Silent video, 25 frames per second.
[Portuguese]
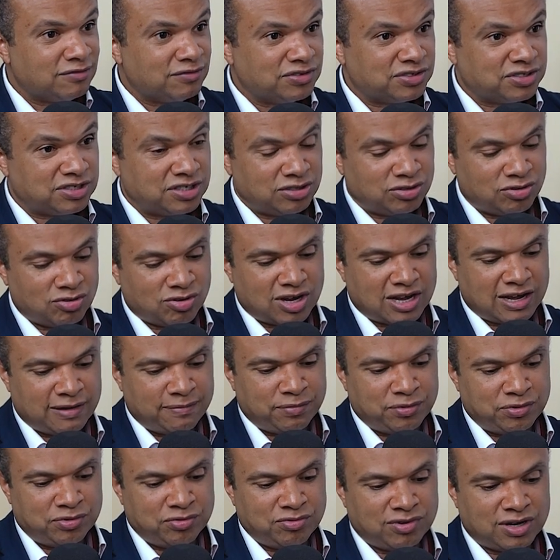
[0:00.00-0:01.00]
Você tocar
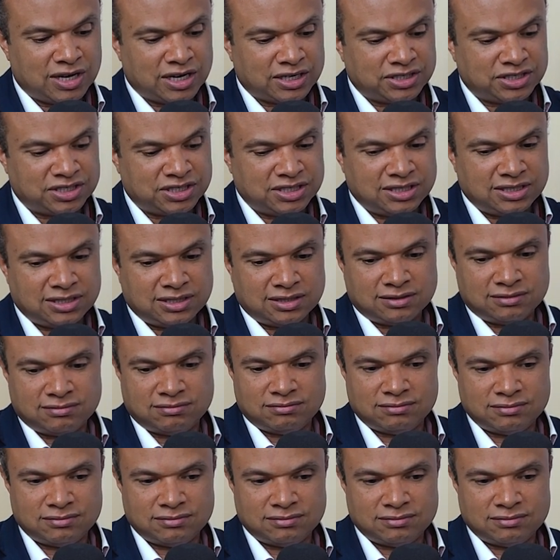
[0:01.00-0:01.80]
por um cachê